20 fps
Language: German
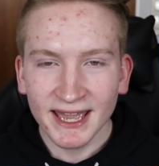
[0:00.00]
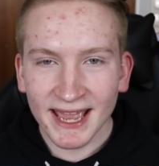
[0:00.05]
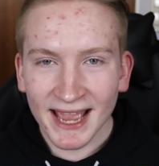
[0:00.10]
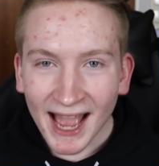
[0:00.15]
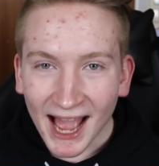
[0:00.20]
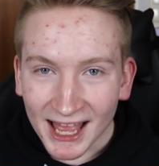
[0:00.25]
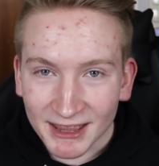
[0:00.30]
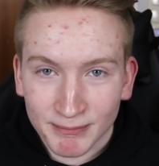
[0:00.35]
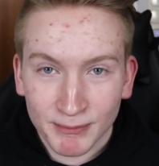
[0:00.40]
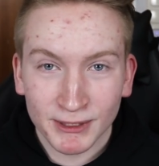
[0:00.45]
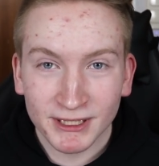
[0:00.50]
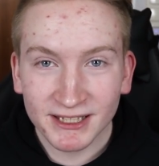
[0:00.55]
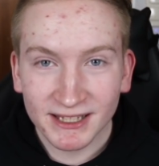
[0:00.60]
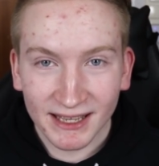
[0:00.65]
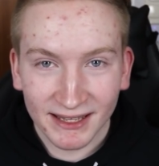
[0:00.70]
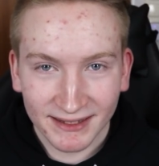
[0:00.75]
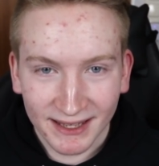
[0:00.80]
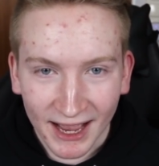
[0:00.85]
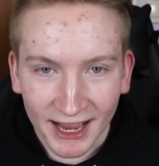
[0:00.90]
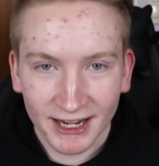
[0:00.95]
Er hat mir die
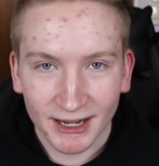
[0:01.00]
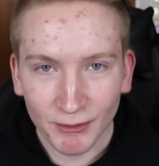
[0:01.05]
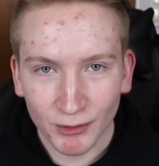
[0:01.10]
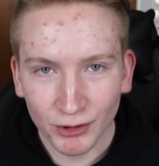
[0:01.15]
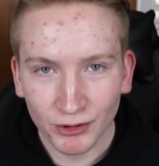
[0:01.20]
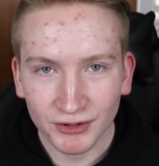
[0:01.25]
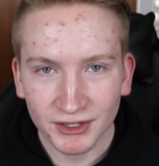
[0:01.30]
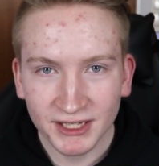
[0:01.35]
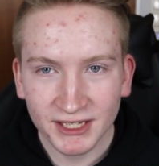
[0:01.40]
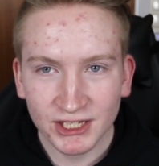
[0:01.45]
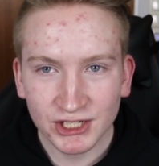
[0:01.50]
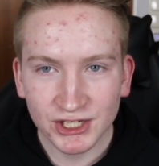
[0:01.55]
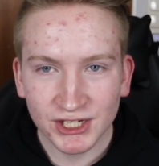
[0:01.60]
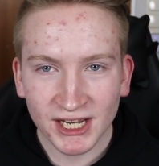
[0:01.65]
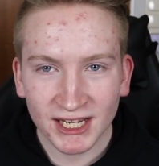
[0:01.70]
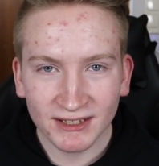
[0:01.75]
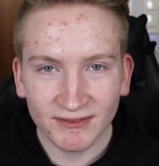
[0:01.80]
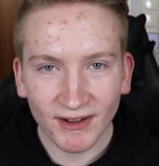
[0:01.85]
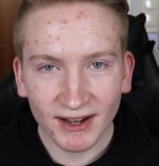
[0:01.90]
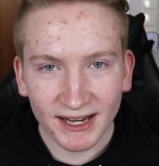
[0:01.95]
Dateien aber noch nicht
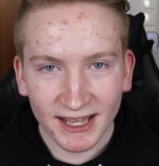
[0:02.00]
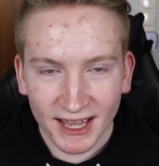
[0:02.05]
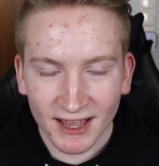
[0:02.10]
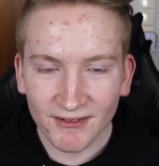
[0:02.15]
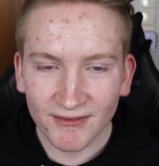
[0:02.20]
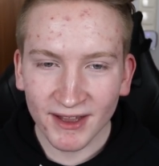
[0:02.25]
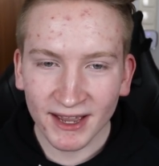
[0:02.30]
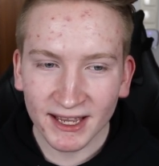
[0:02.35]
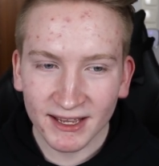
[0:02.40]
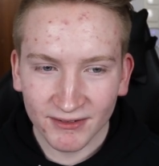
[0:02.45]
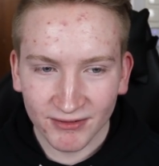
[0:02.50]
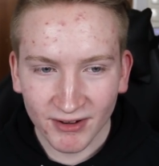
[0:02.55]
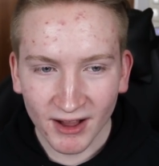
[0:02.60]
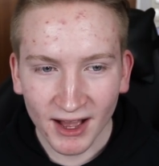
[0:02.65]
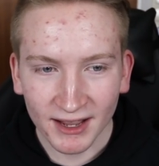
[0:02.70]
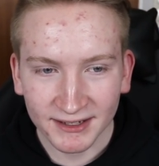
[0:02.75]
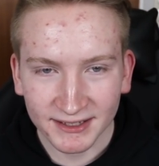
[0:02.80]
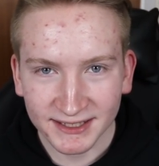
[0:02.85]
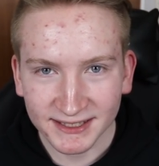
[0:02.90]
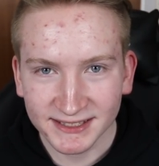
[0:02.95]
geschickt, weil er
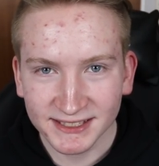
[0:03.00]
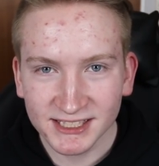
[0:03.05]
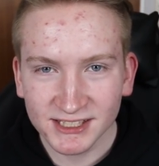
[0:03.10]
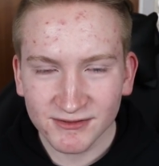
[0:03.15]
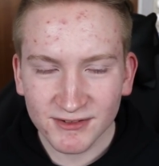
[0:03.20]
weggefahren ist.